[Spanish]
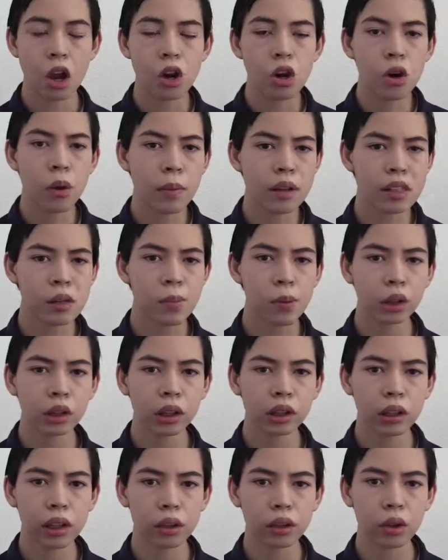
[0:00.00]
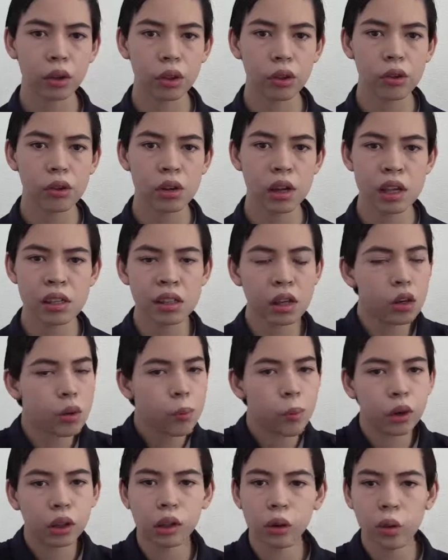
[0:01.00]
Lo más importante de todo es que no
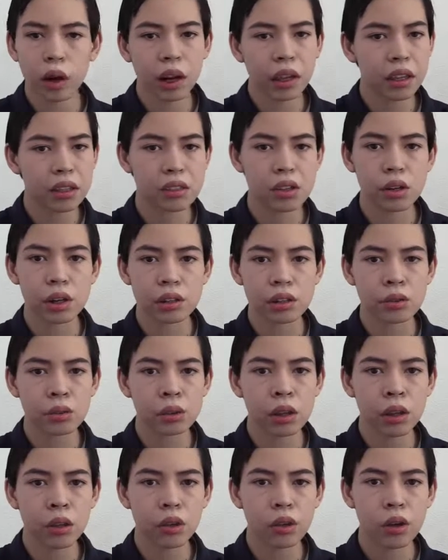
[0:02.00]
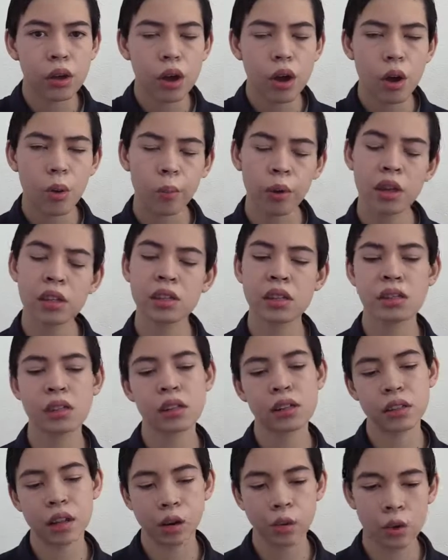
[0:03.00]
importa cuál haya sido el resultado, puedes que
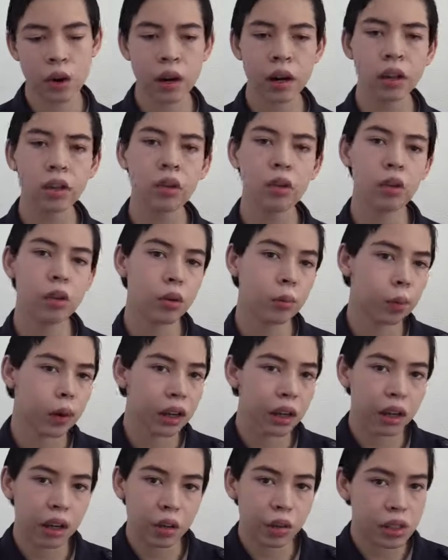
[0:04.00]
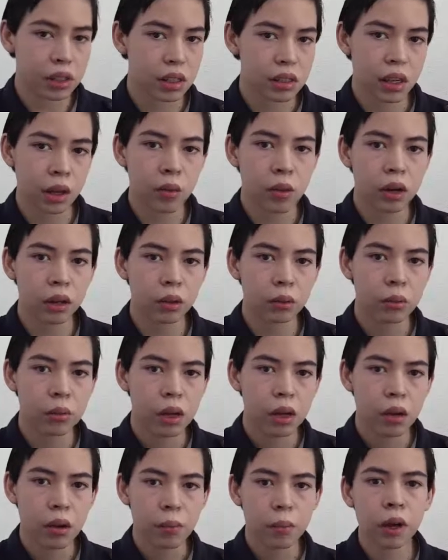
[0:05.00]
estés de acuerdo o puede que no estés de acuerdo,
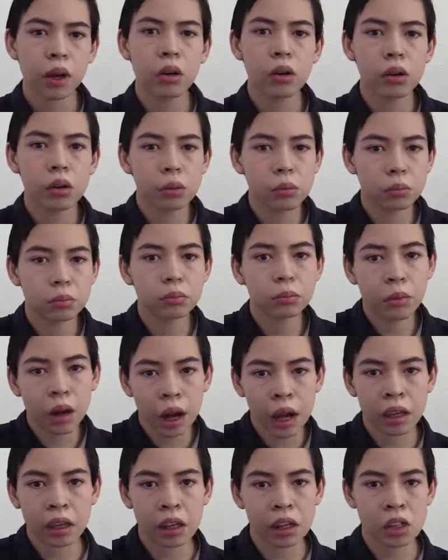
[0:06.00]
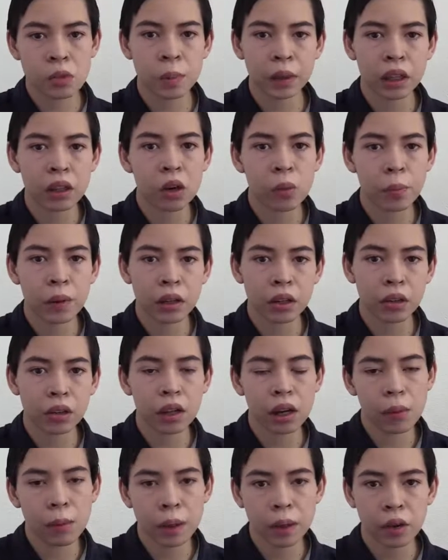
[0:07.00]
pero hay que respetar la opinión
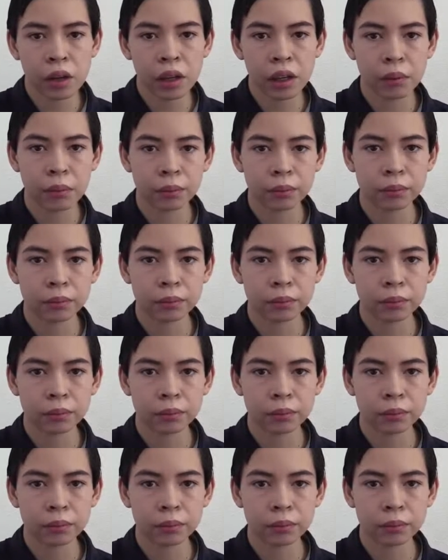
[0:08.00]
de la mayoría.